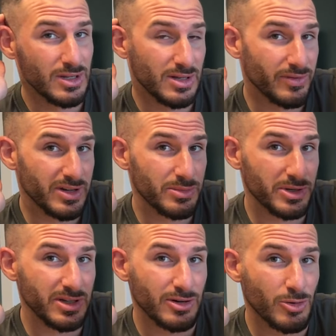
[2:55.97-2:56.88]
Da waren die
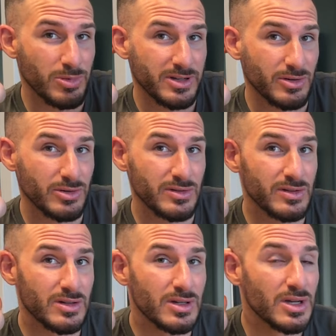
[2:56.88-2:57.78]
bei dir ja komplett raus.
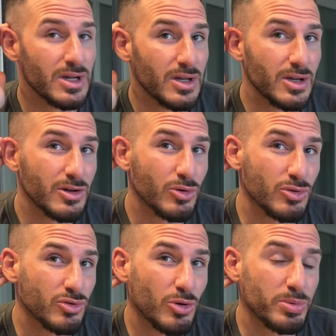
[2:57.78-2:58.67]
Ja.
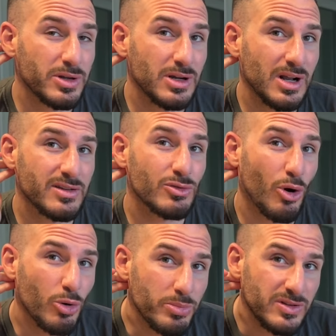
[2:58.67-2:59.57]
Und Tropical hast du
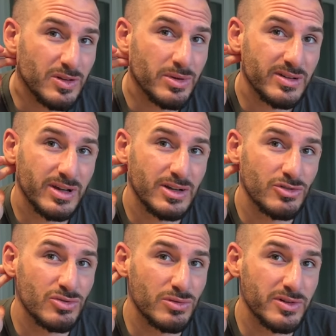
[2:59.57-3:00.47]
auch ein bisschen besser
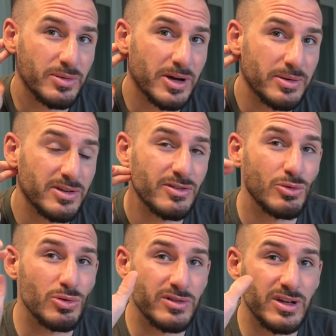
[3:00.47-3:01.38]
eingestuft, aber habe ich
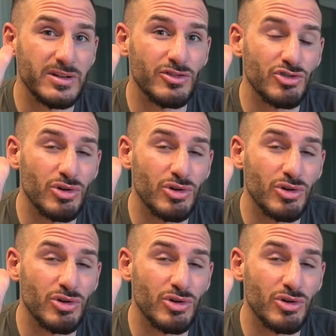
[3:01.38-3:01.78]
so gesagt, ist